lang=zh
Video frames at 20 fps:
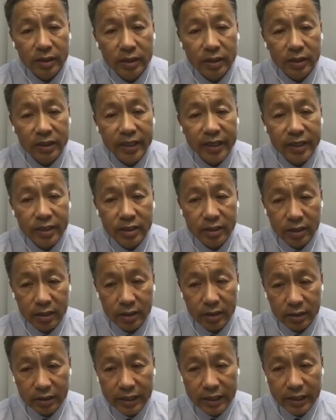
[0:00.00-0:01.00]
不同这
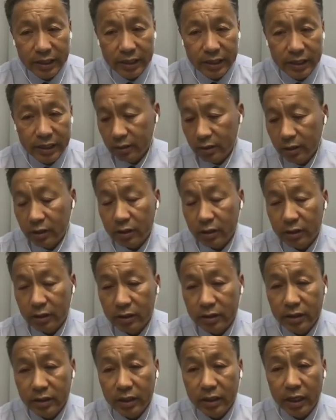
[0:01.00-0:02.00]
个 stage 的
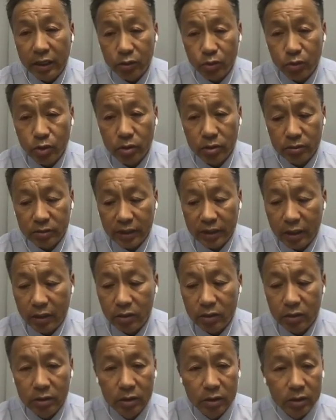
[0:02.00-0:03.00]
肝癌和这个
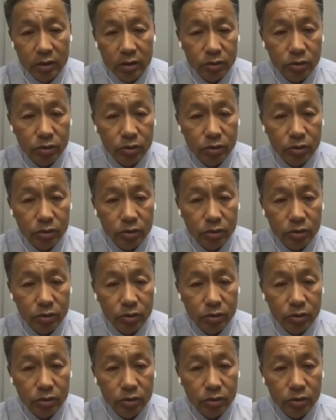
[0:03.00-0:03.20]
control，